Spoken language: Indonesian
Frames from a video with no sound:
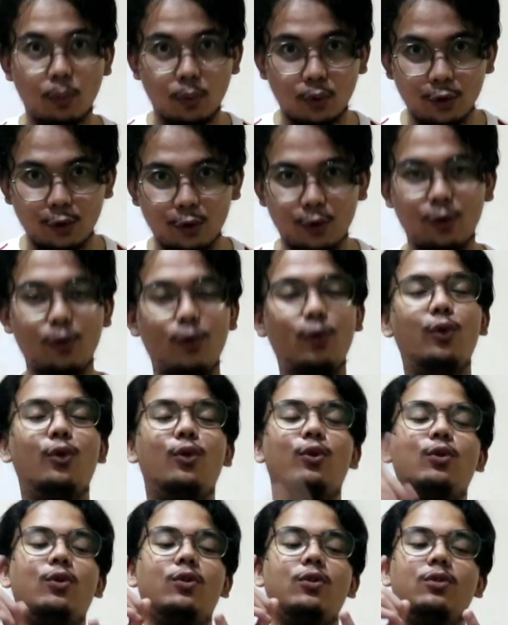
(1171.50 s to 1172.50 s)

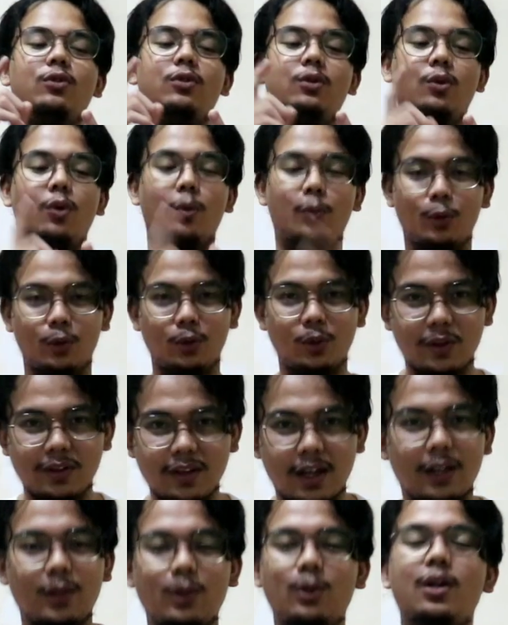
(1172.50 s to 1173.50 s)
2021,
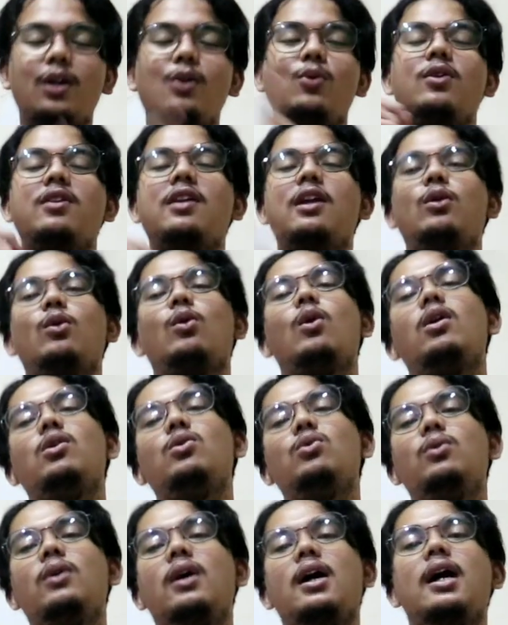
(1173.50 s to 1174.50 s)
dan
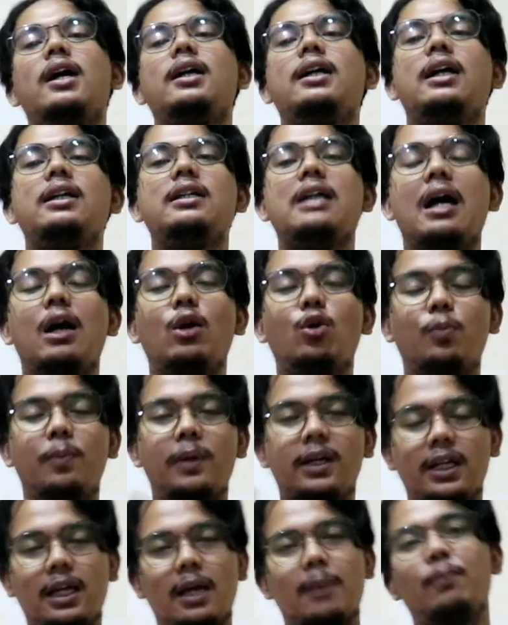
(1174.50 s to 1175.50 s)
2122. Ya jangan
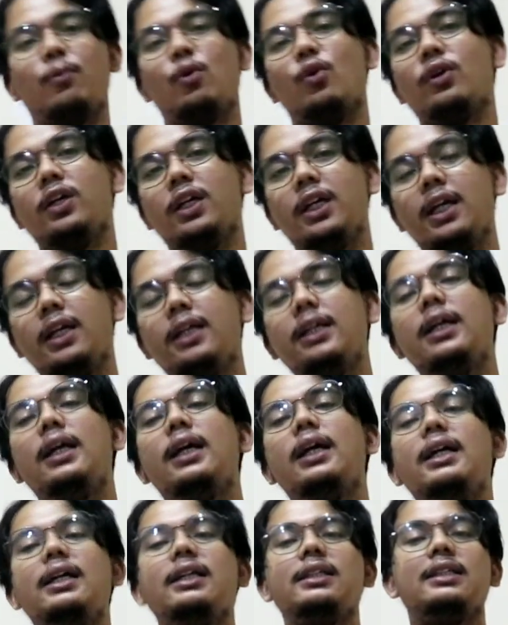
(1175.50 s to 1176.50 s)
lupa dikepoin,
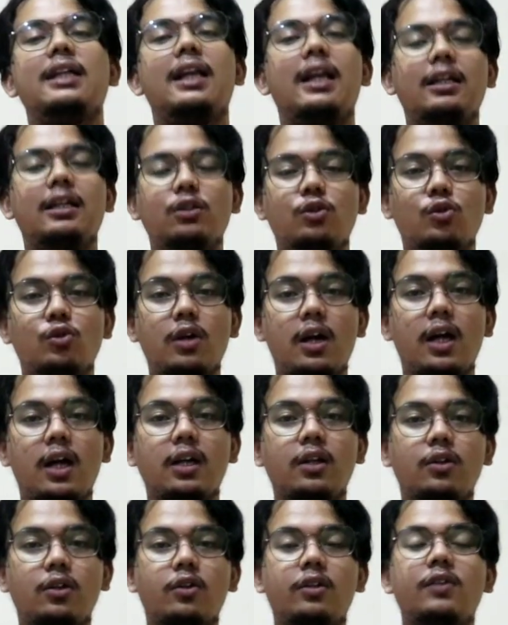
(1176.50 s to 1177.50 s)
nyalain
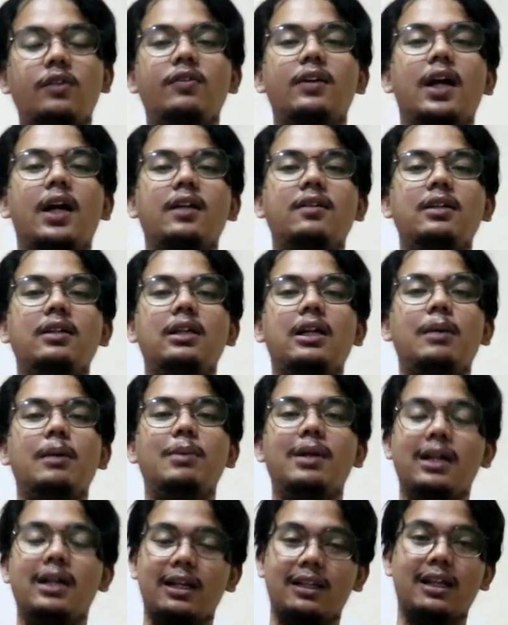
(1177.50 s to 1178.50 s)
juga notifikasinya
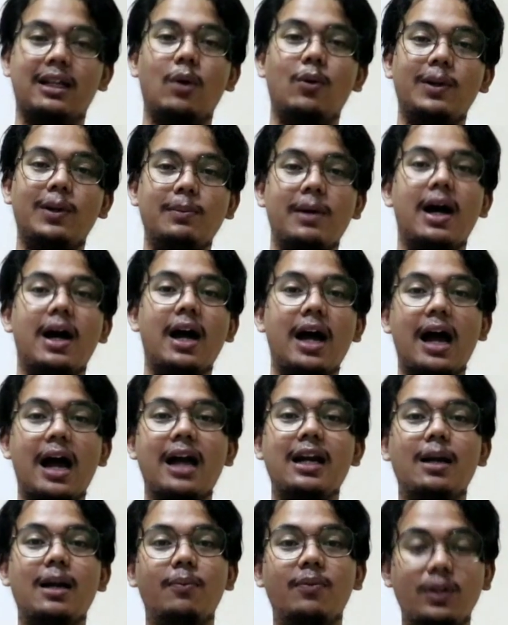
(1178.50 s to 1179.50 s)
biar ketahuan
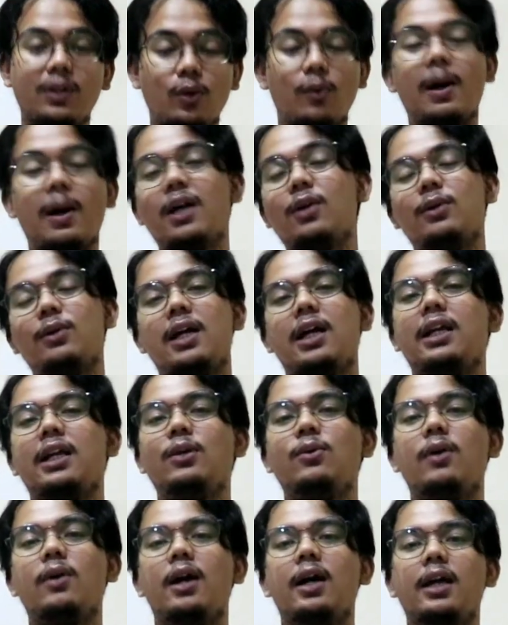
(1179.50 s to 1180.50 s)
ada video baru
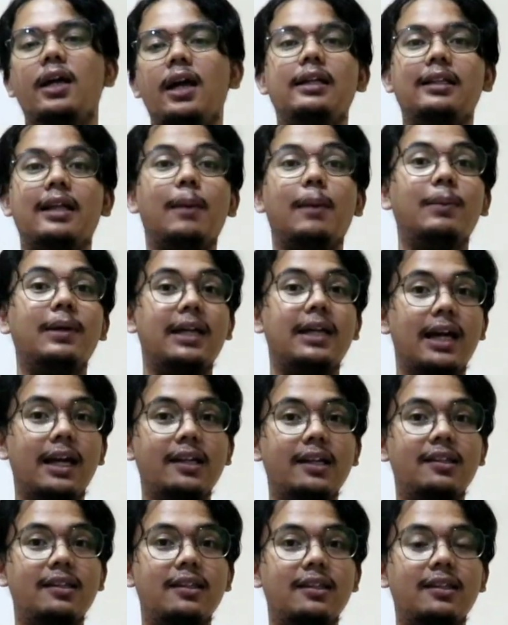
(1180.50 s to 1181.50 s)
dari gue ya. Tapi
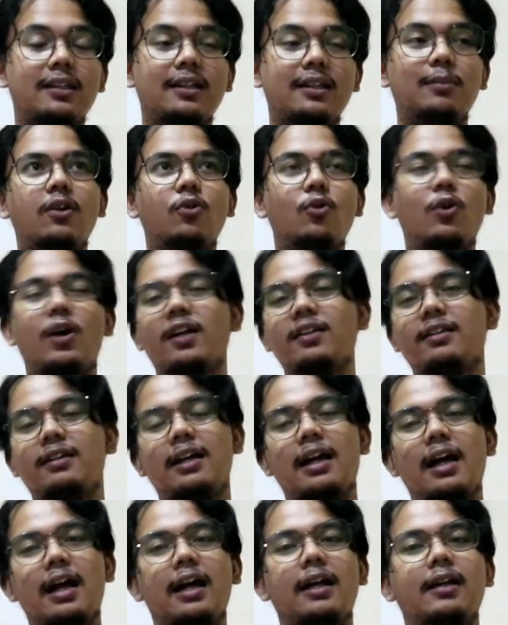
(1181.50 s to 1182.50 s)
guys, gue
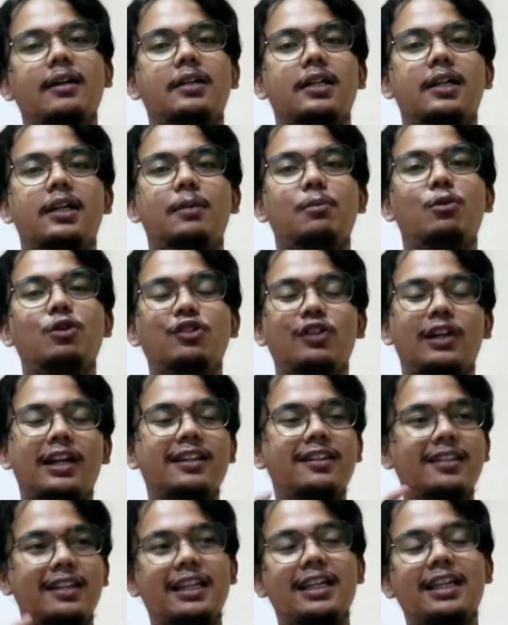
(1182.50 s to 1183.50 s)
kasih lah uh,
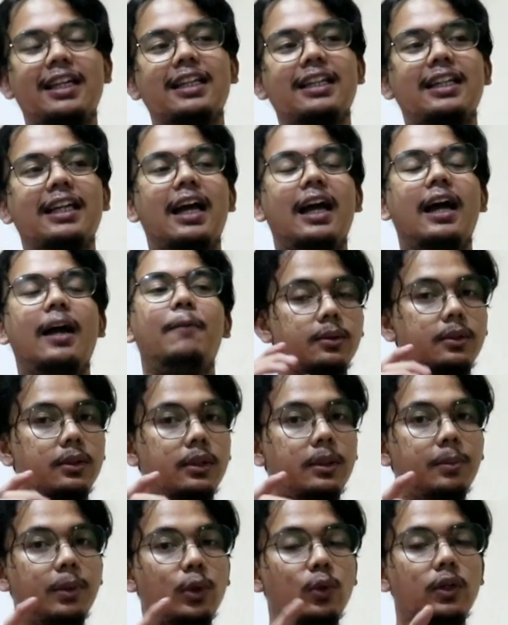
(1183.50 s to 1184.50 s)
bocoran sedikit ya
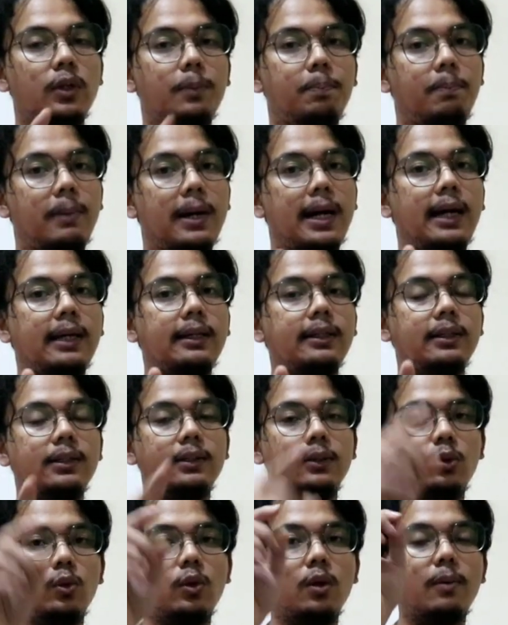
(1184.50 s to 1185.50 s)
di minggu depan
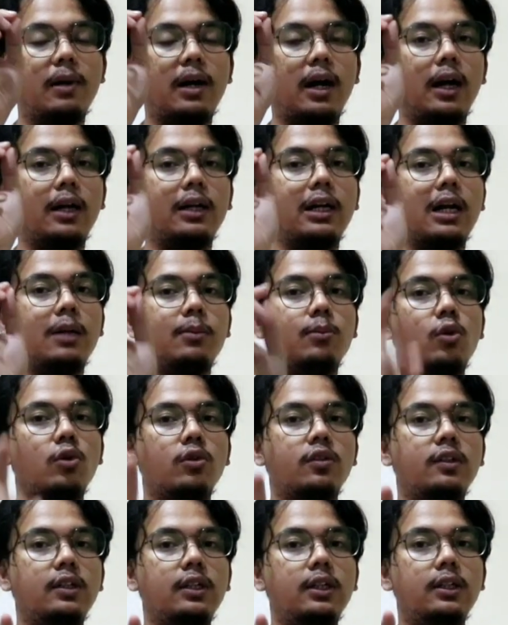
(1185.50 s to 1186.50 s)
gue bakalan
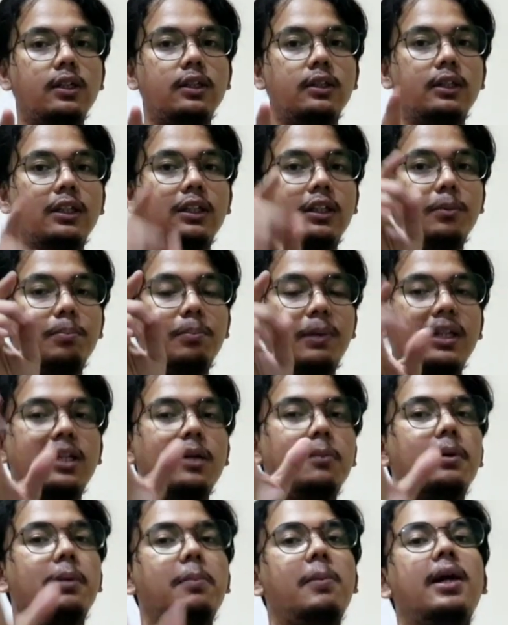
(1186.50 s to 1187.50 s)
unboxing di tempat
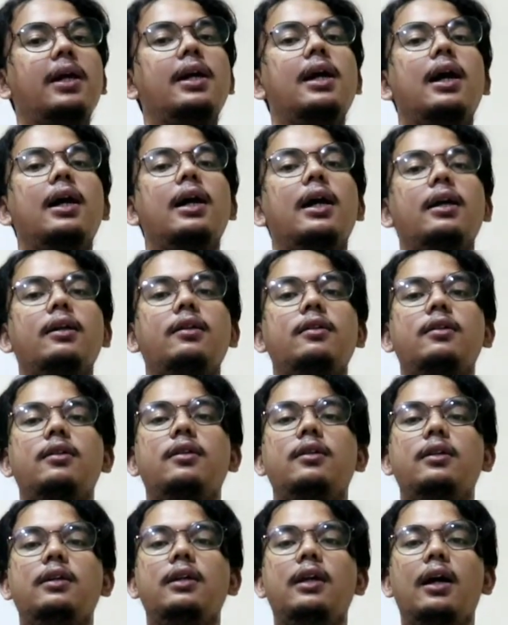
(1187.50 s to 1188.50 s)
yang berbeda guys
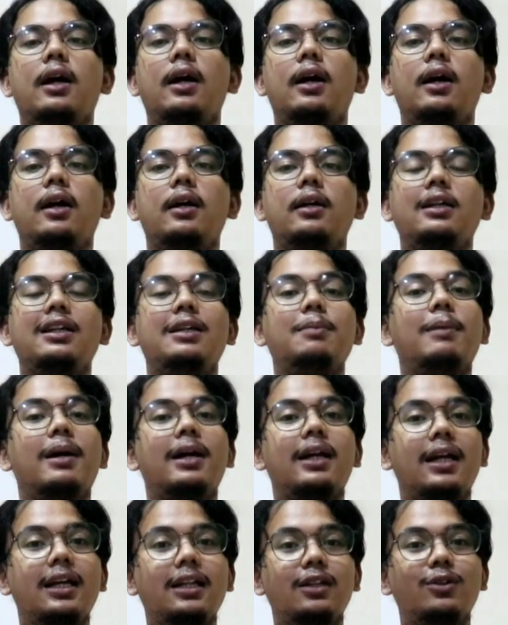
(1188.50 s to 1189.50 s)
ya
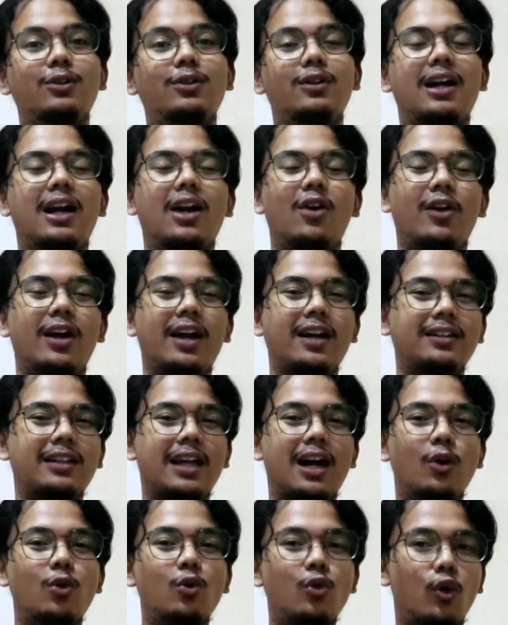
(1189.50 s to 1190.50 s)
dimana itu kalau yang
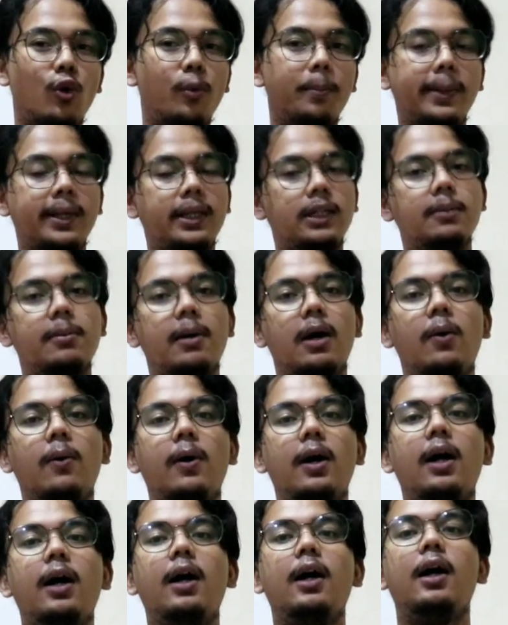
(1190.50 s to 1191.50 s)
tahu komen di
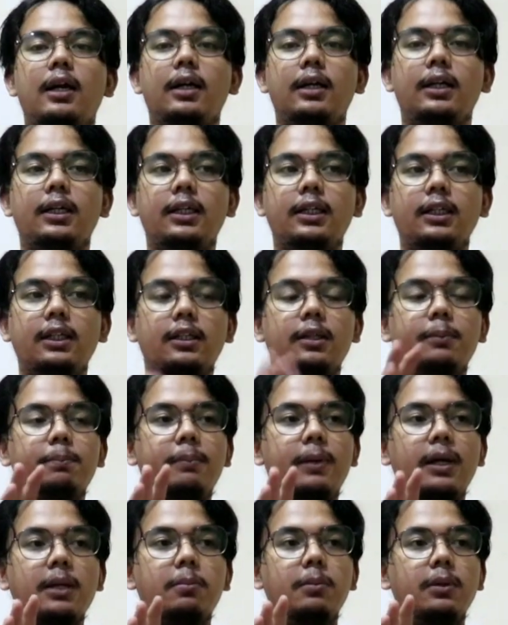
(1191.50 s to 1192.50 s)
bawah ini
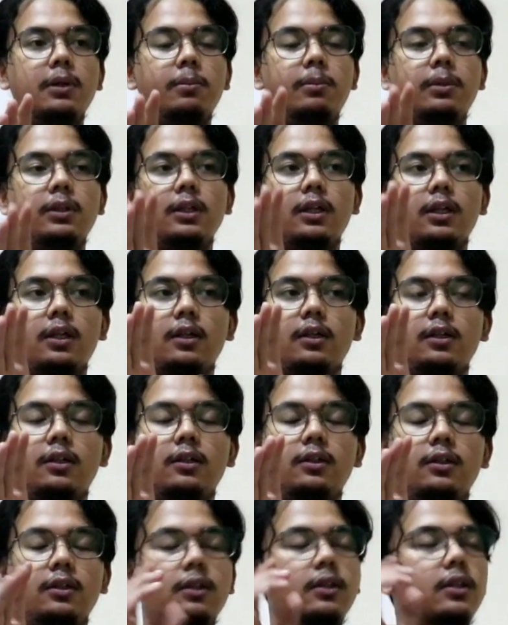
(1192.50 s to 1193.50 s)
tempat bener-bener
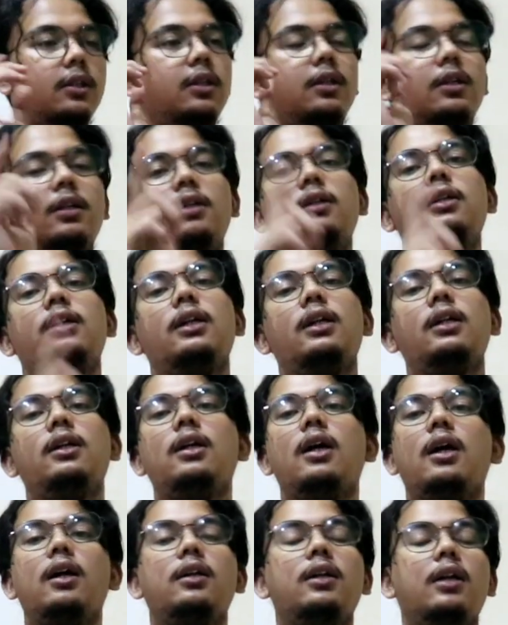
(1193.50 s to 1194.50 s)
uh,
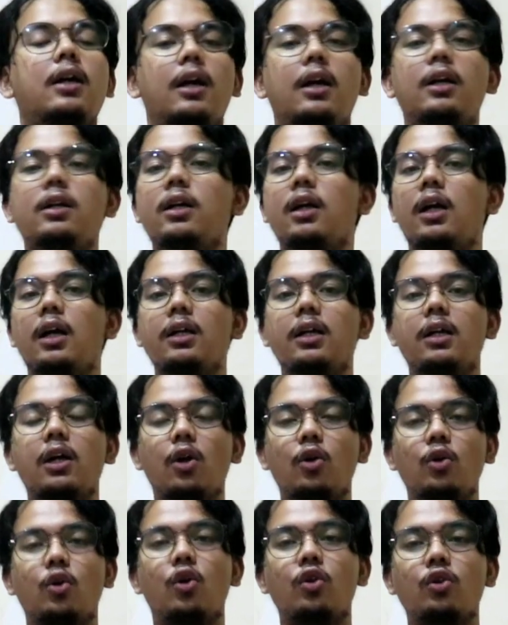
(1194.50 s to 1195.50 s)
ngeri dah ini kalian kalian
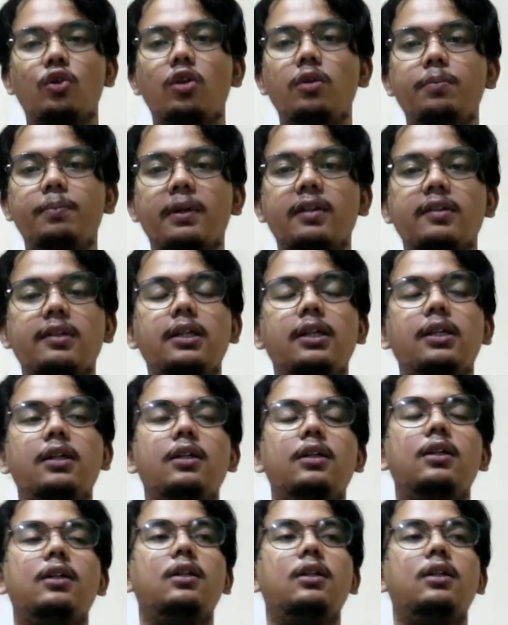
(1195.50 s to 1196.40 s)
kalau nonton pasti